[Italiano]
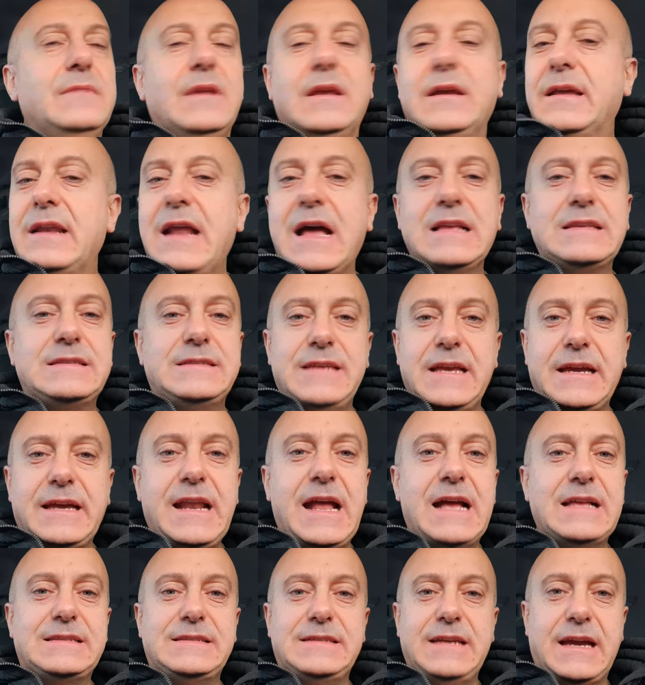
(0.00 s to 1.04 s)
Grazie,
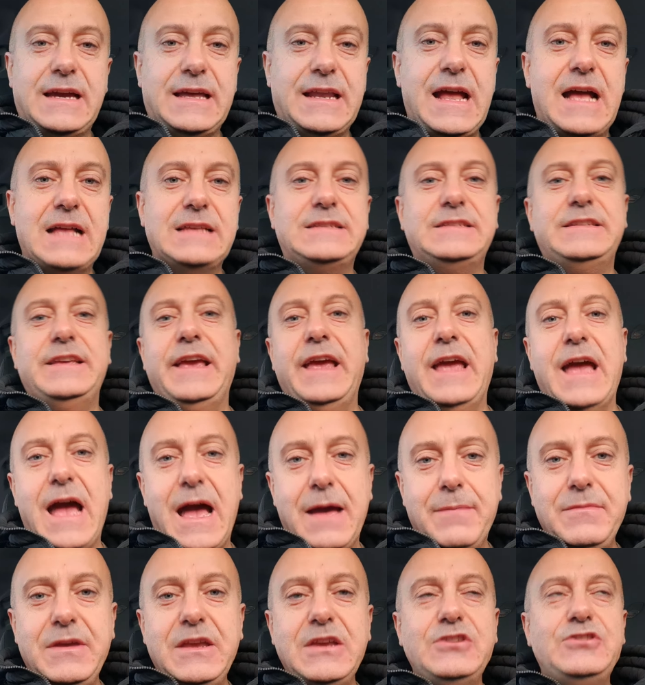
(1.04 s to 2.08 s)
grazie, grazie
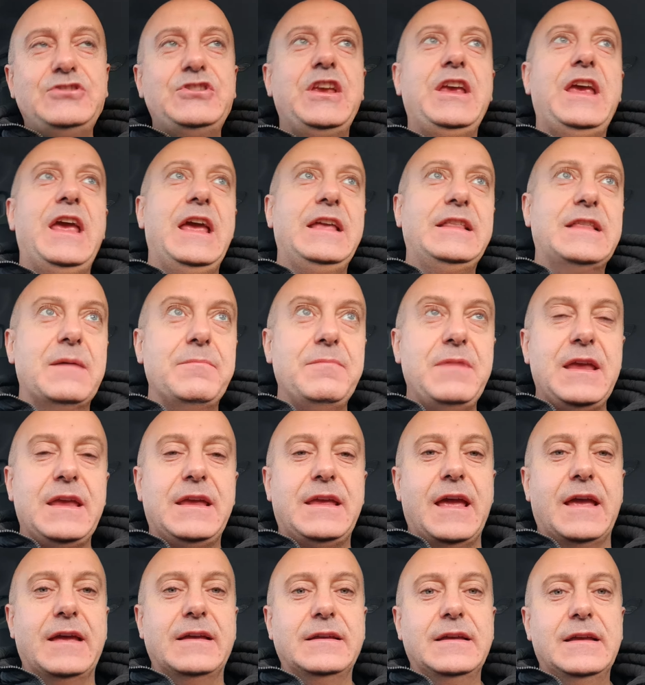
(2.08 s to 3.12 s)
amici ed
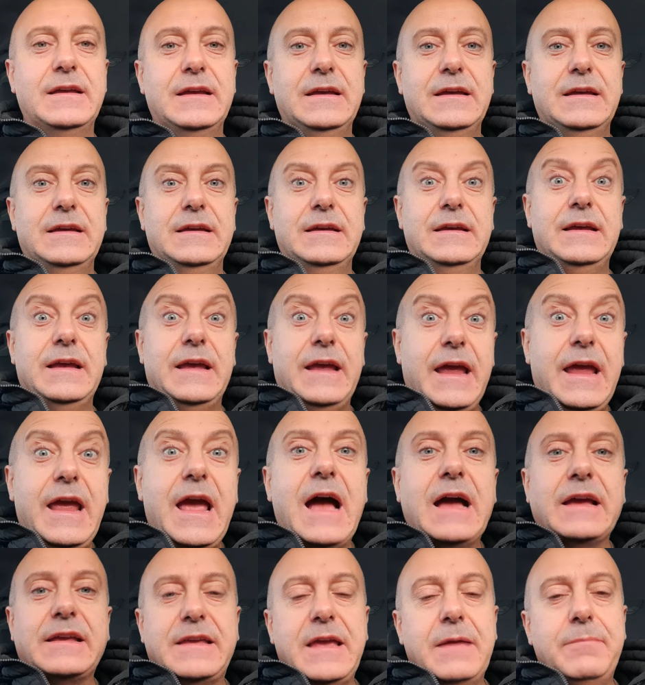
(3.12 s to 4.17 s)
amiche e
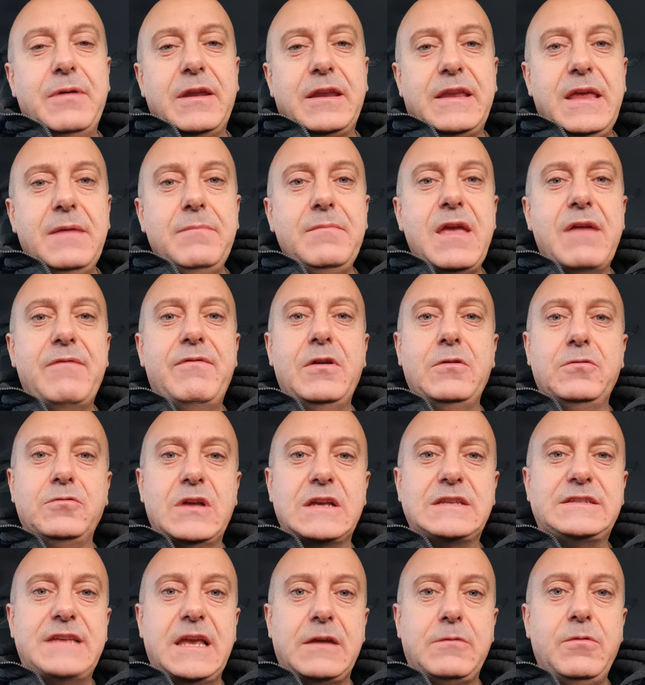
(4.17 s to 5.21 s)
anche per chi mi è venuto
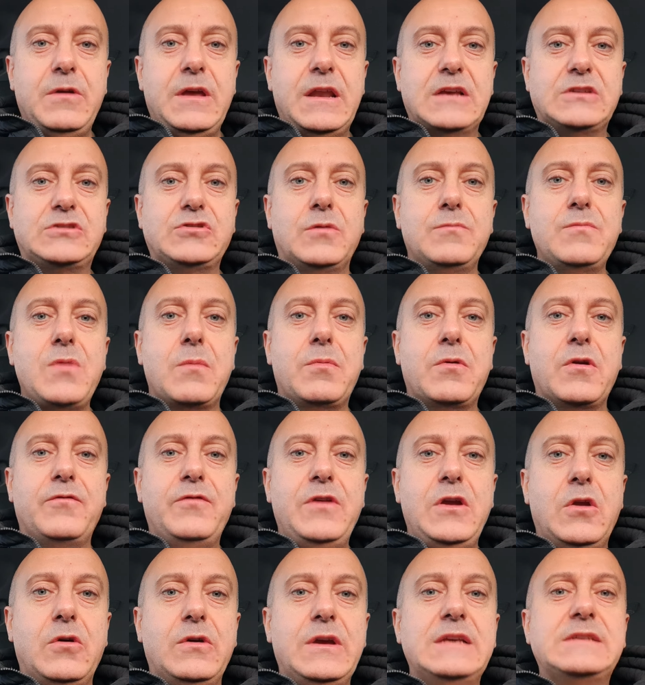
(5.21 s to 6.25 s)
a seguire sul mio
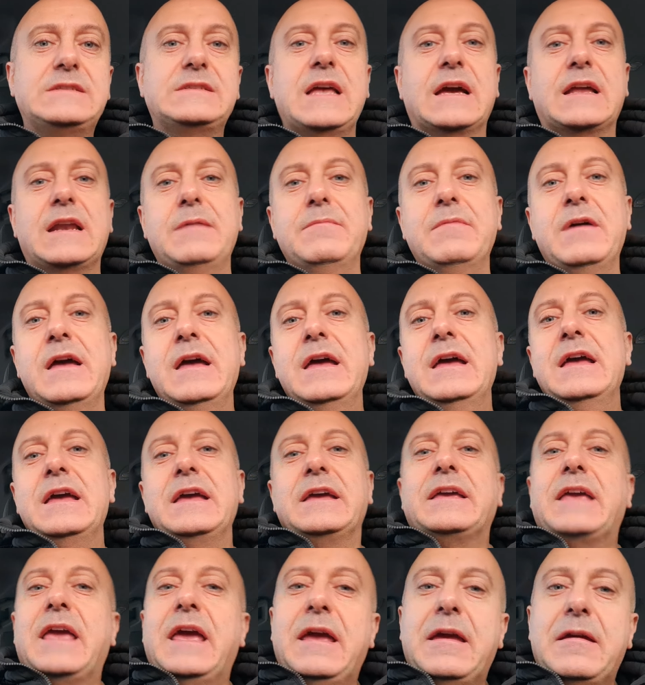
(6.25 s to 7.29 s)
profilo Instagram
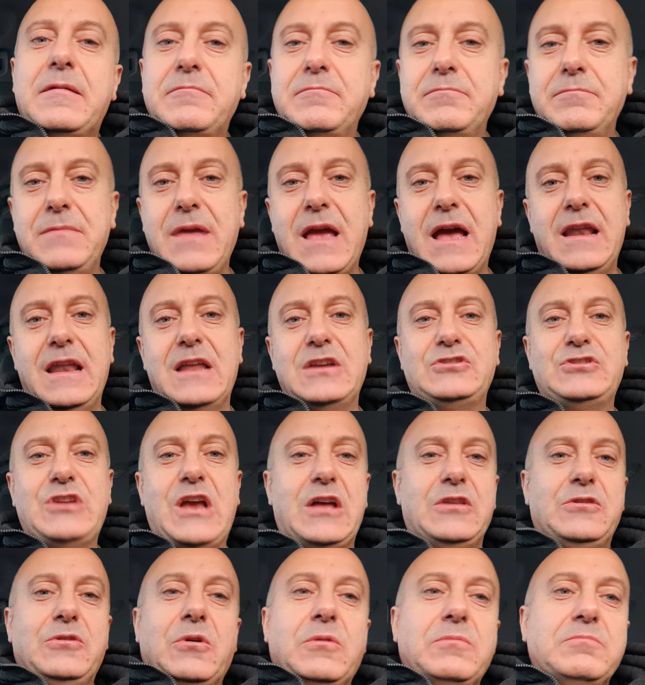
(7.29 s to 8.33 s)
che mi ha
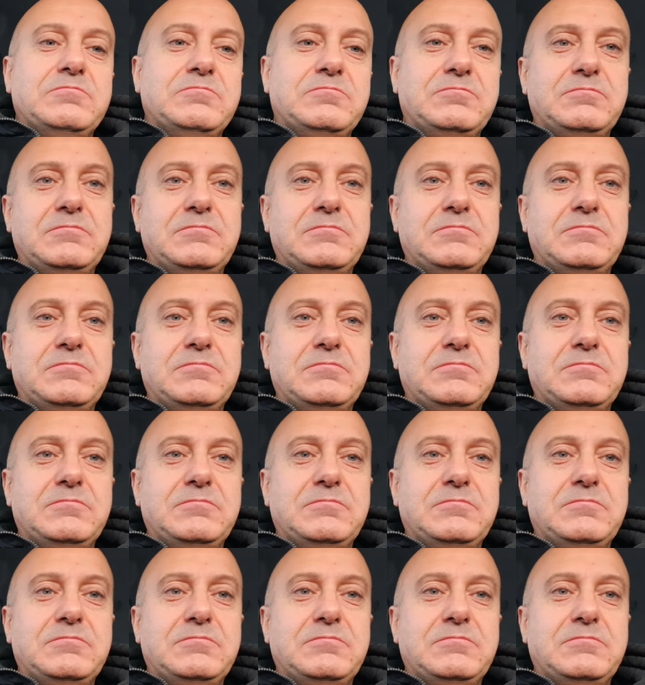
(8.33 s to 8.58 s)
lasciato